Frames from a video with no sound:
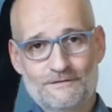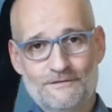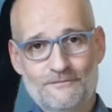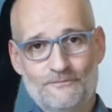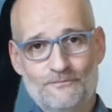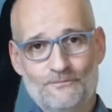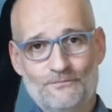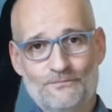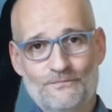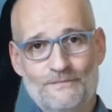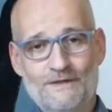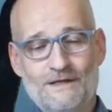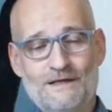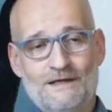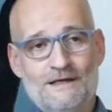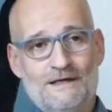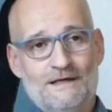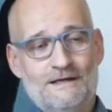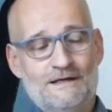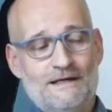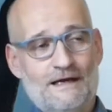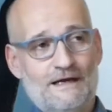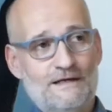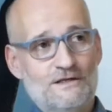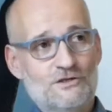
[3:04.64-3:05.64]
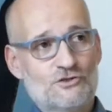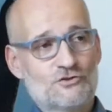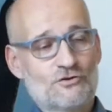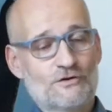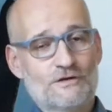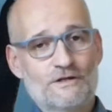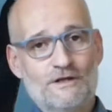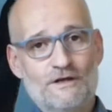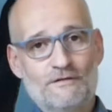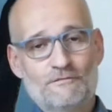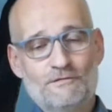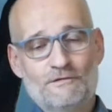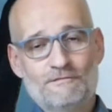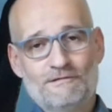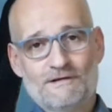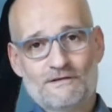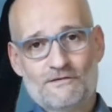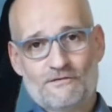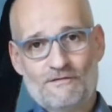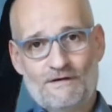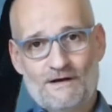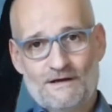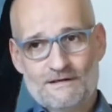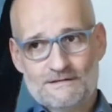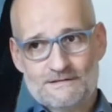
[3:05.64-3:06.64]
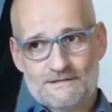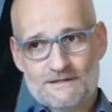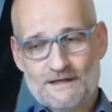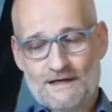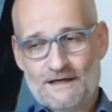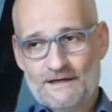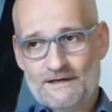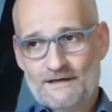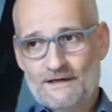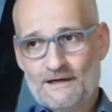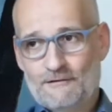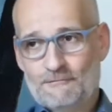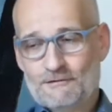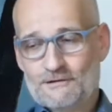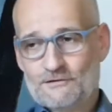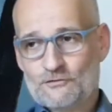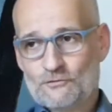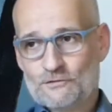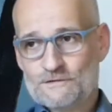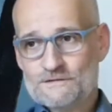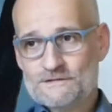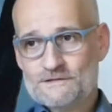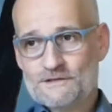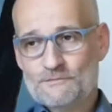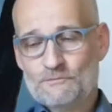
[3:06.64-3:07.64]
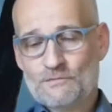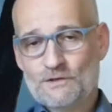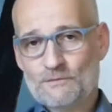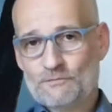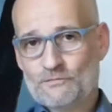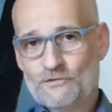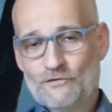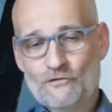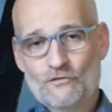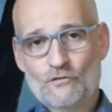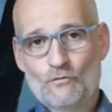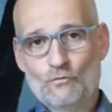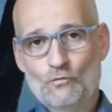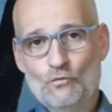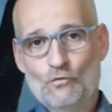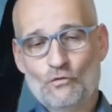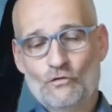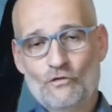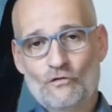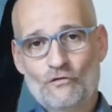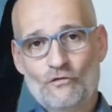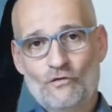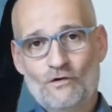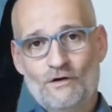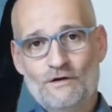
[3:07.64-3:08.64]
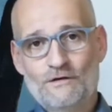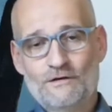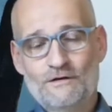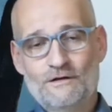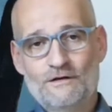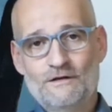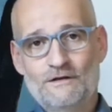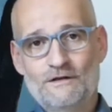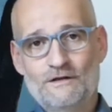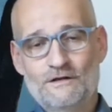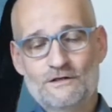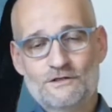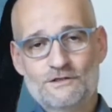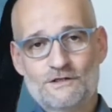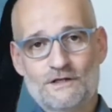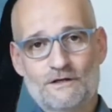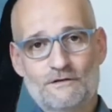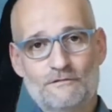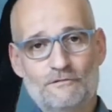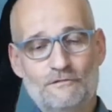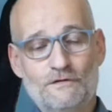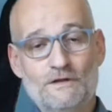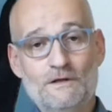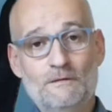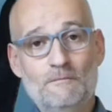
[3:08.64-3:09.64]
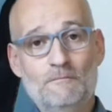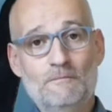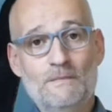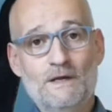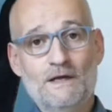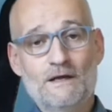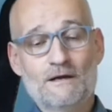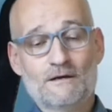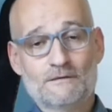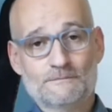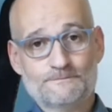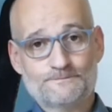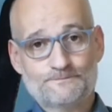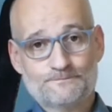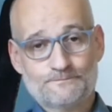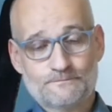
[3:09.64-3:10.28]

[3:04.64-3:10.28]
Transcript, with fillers: Ähm, da ist schon irgendwie was Wahres dran, aber trotzdem gibt es Gemüsesorten, in denen steckt viel mehr.